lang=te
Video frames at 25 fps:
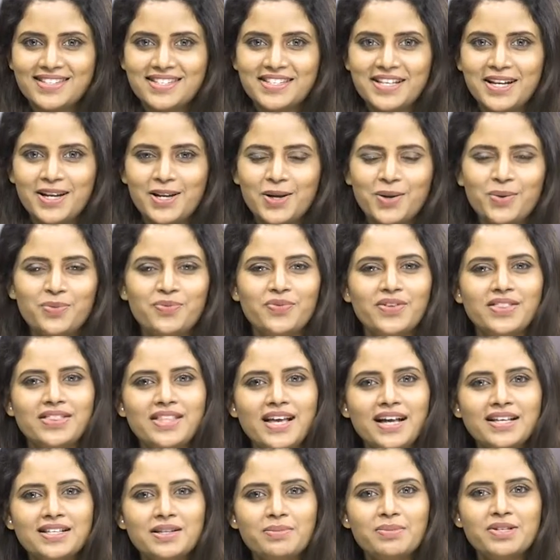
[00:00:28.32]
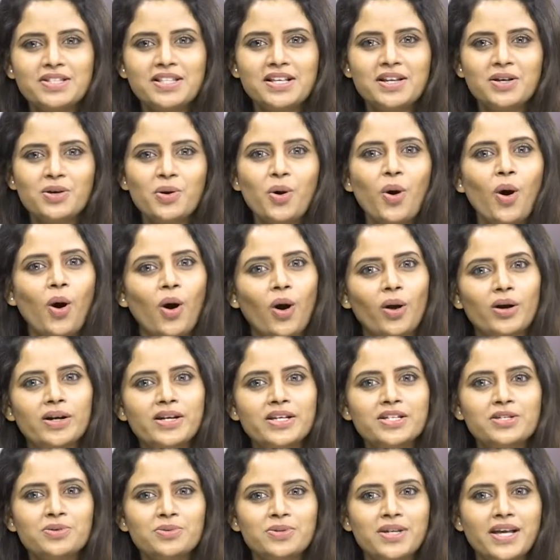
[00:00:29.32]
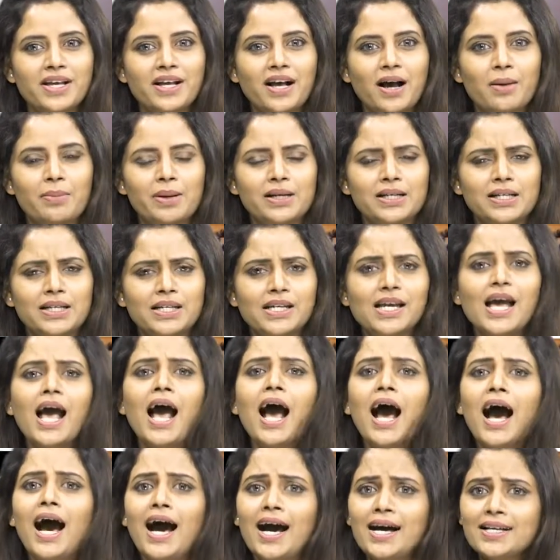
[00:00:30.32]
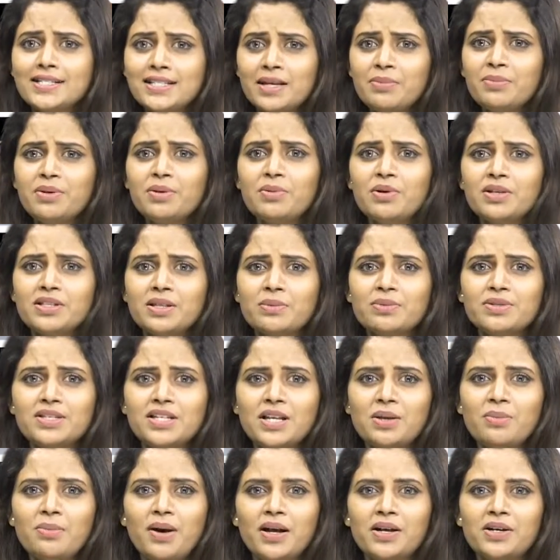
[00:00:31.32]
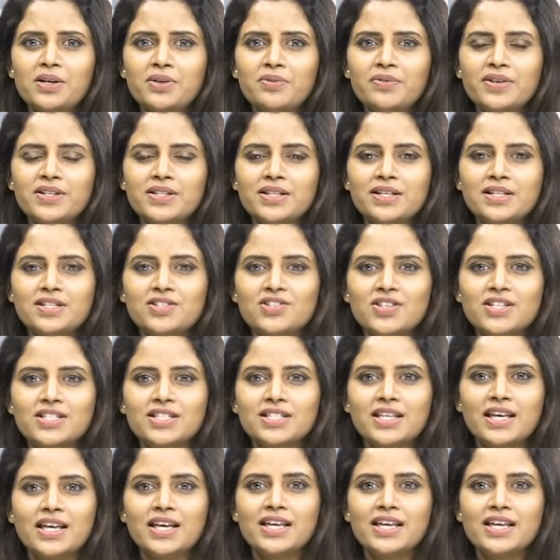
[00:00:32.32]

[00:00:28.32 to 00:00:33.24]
సీజన్లో విద్యా సంస్థలకు హాలిడేస్ ఉంటాయి కాబట్టి ఆ సమయంలో తమ సినిమాలను విడుదల చేస్తే